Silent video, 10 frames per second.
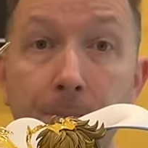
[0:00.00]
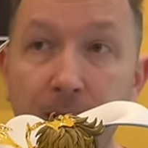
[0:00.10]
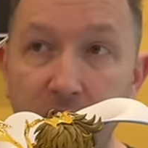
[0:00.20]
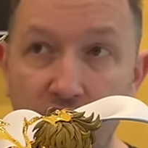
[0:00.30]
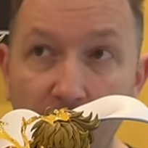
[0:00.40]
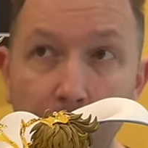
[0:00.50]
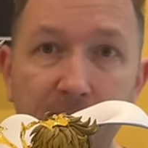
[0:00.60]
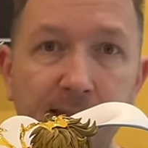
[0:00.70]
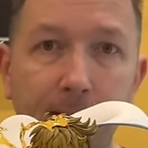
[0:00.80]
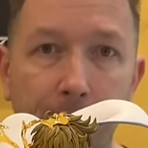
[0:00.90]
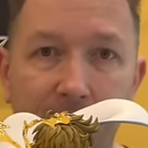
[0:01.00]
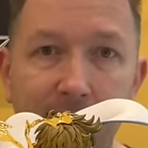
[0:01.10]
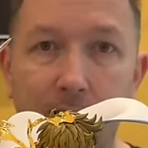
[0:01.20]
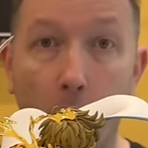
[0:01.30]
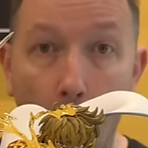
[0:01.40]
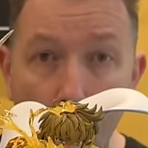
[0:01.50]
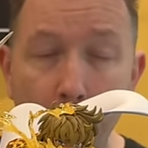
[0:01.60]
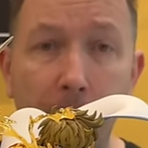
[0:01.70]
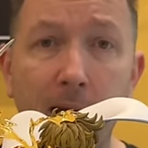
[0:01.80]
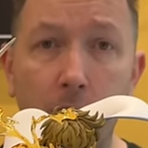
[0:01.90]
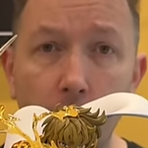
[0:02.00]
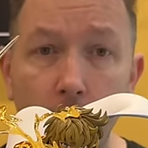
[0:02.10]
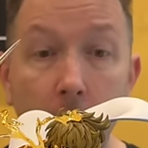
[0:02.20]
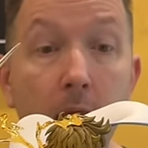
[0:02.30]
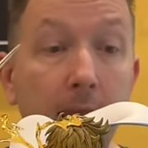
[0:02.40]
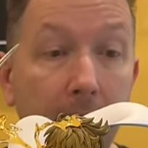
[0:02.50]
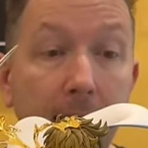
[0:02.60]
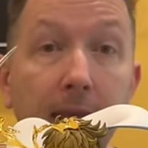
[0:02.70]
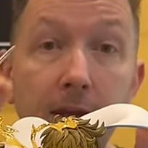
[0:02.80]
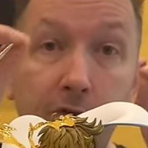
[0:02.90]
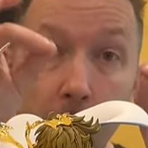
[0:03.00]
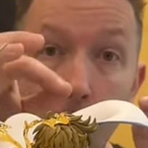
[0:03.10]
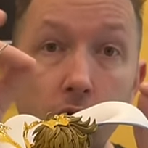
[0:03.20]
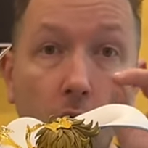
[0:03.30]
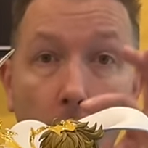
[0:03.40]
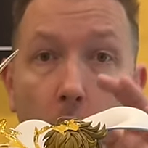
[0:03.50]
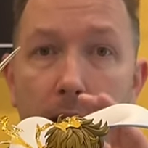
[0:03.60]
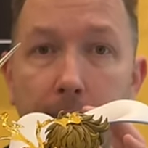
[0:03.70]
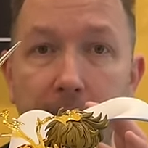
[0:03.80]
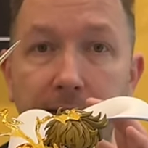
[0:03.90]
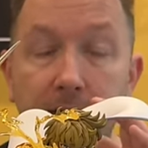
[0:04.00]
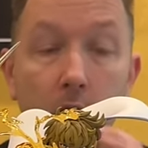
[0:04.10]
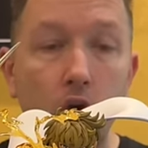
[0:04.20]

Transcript: Et chaque pièce est prise une par une et il vous montre où la mettre.